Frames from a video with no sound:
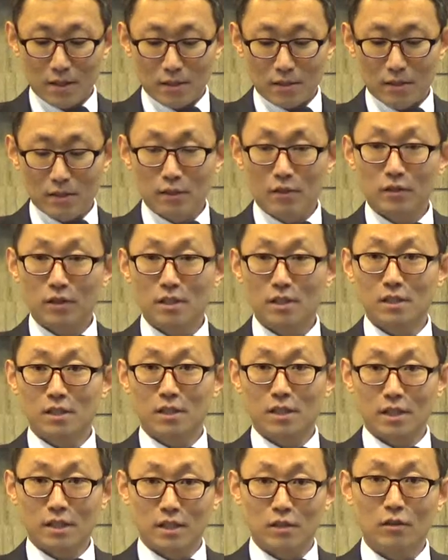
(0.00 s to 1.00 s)
그래서 이거
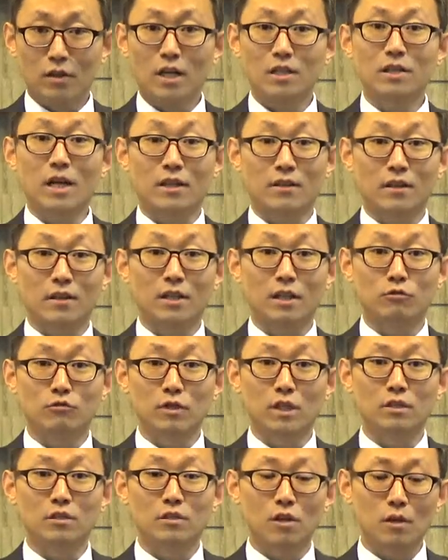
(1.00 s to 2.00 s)
이렇게 해서 안되다
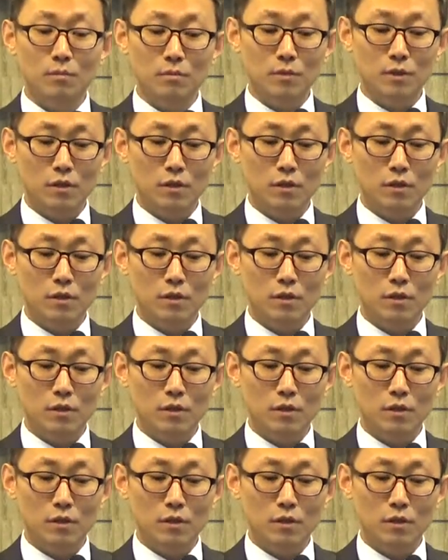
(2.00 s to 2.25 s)
우리가 처음,